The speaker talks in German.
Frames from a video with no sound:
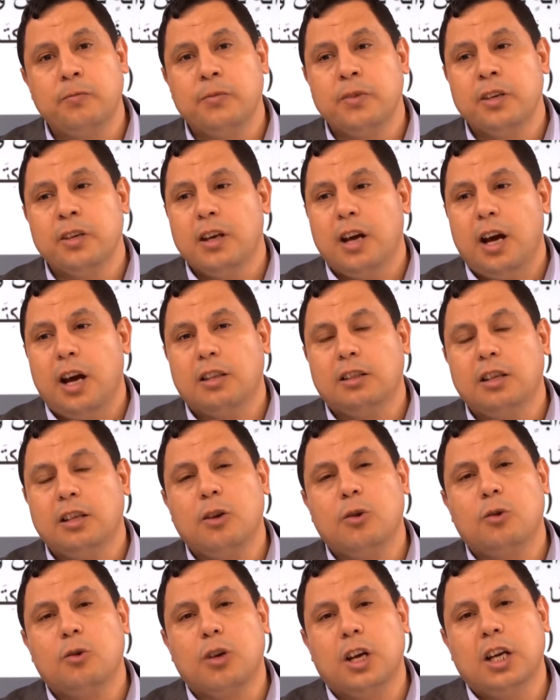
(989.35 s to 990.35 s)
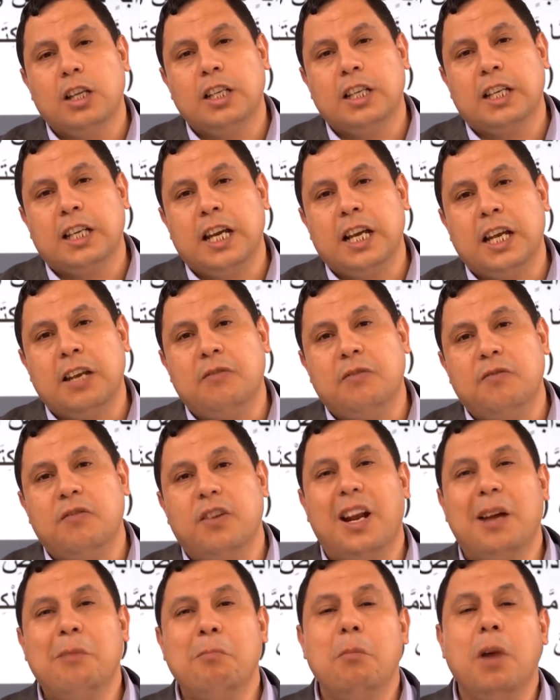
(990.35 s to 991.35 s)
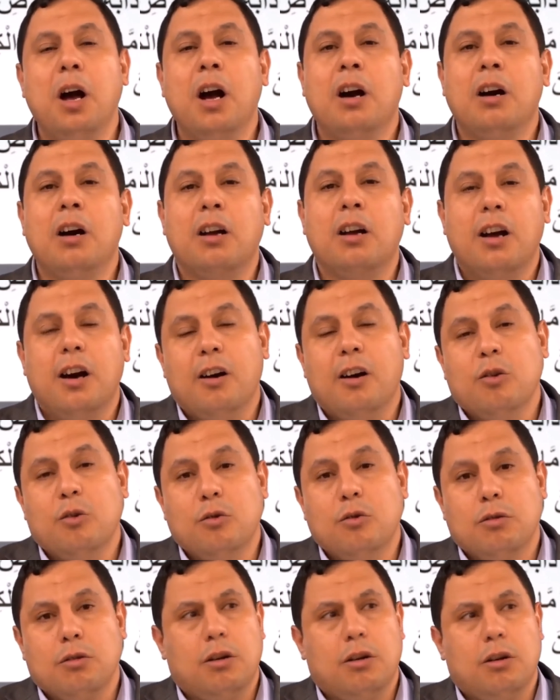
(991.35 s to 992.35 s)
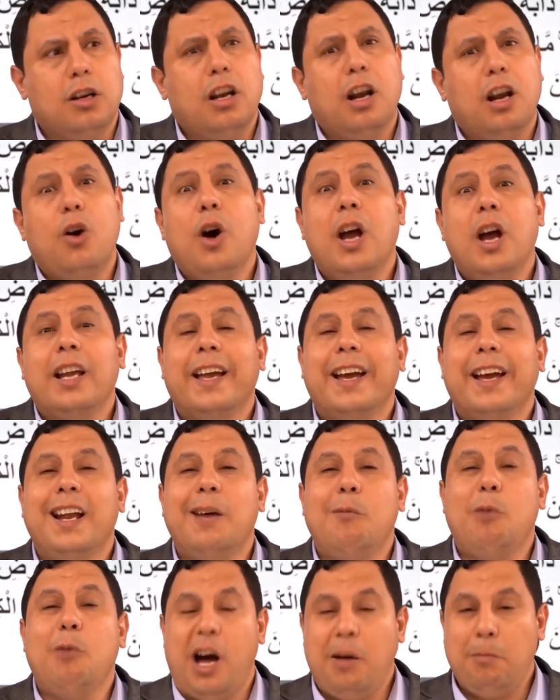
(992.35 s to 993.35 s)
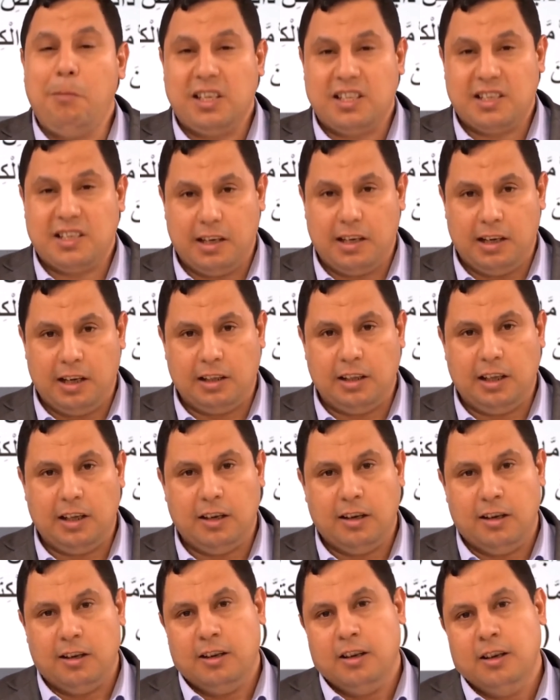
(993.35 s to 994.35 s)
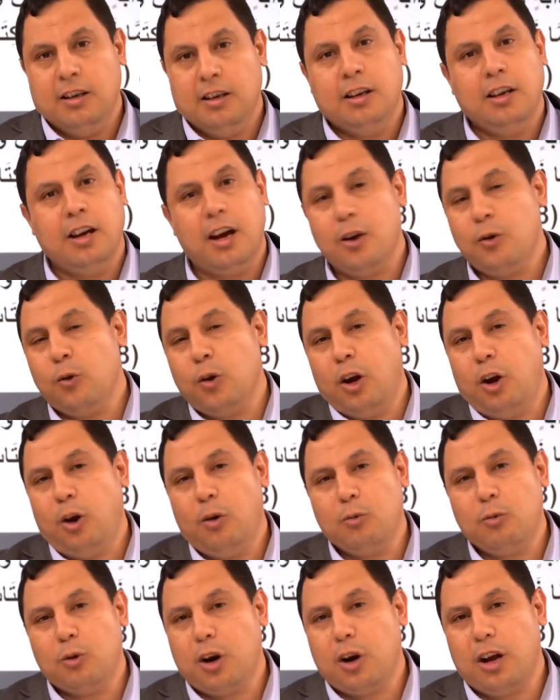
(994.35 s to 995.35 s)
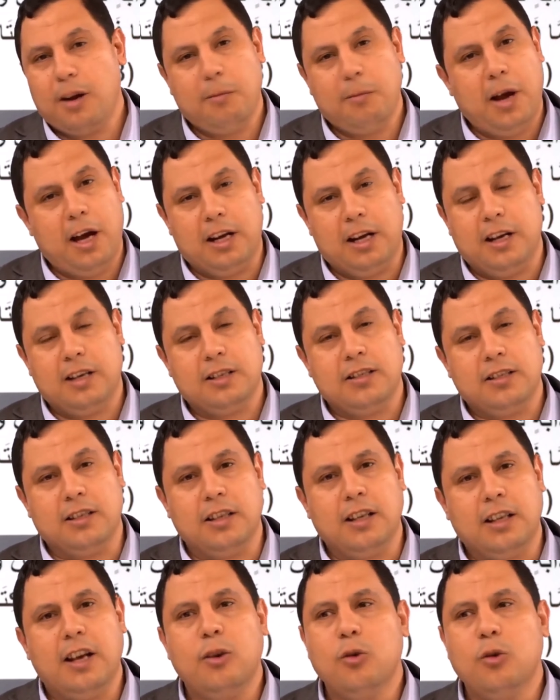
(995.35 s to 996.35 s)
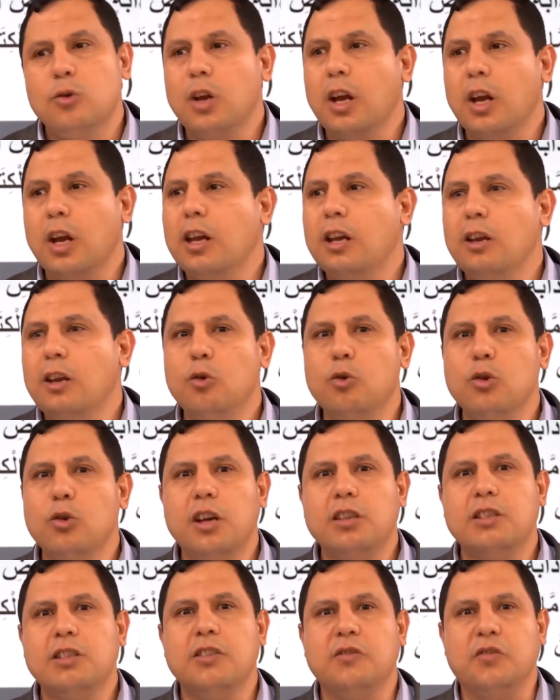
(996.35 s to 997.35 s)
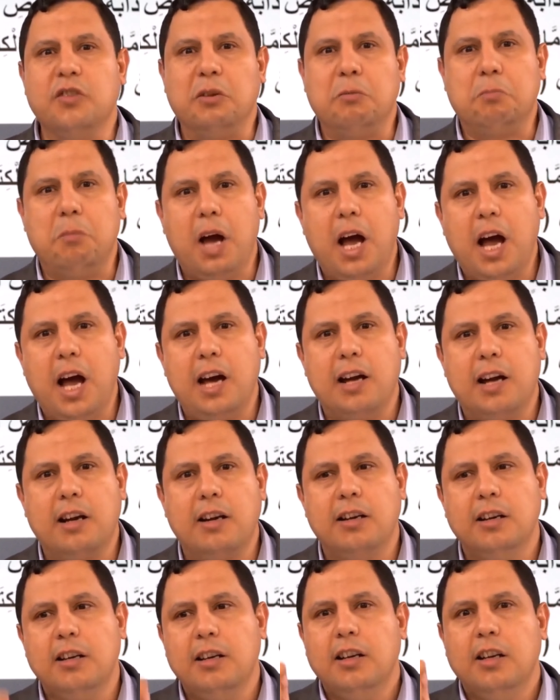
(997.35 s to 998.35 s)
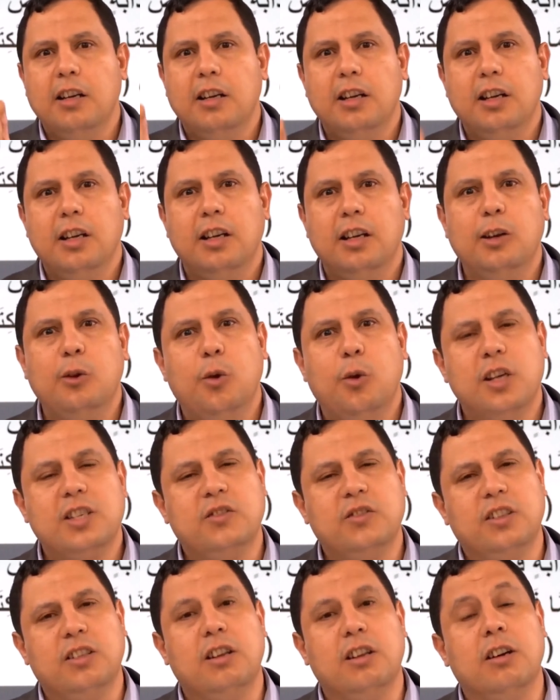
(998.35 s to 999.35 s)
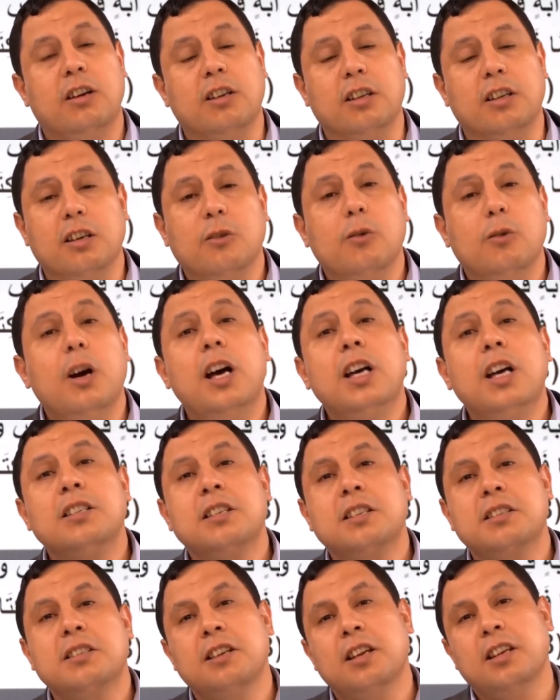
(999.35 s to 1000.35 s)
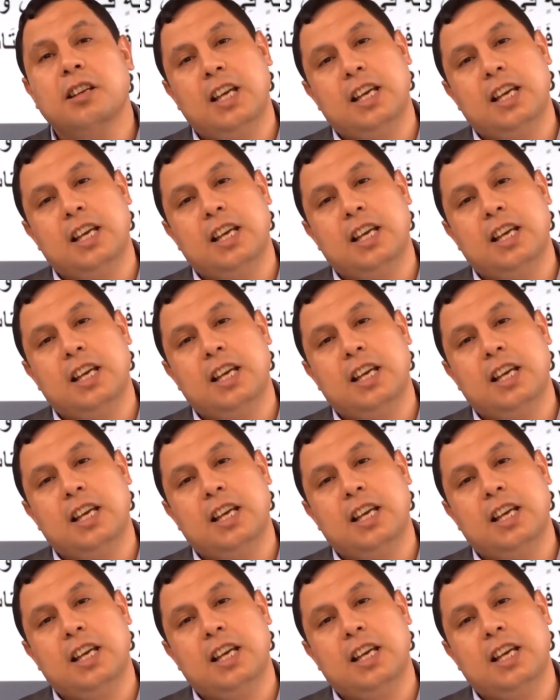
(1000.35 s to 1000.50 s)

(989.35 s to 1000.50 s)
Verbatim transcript: Der Fischer antwortete, er hat das Meer nie gesehen. Doch der Koran beschreibt das Meer sehr präzise und dieser Fischer konvertierte zum Islam. Islam, weil er sagte, niemand kann diese Beschreibung des Meeres kennen,